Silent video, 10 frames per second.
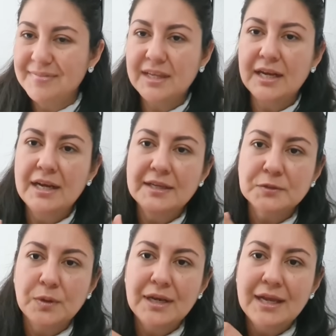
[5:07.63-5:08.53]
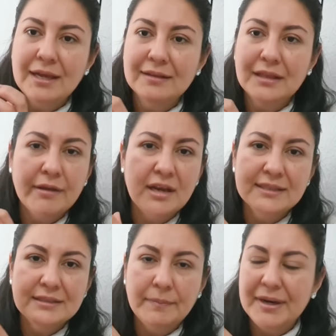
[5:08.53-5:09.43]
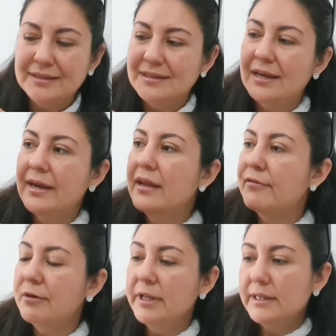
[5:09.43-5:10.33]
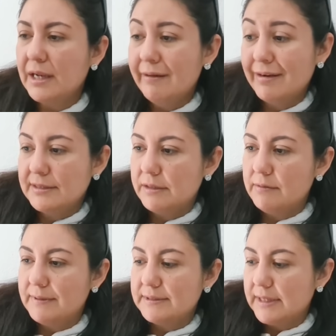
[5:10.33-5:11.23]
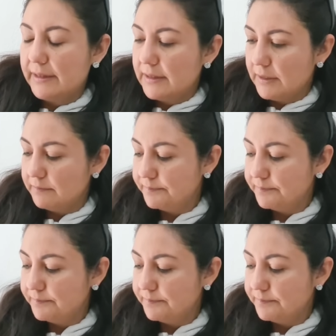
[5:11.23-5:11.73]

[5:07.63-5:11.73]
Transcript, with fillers: Tienen la suela también hasta para salir allá afuera, le van a salir bastante.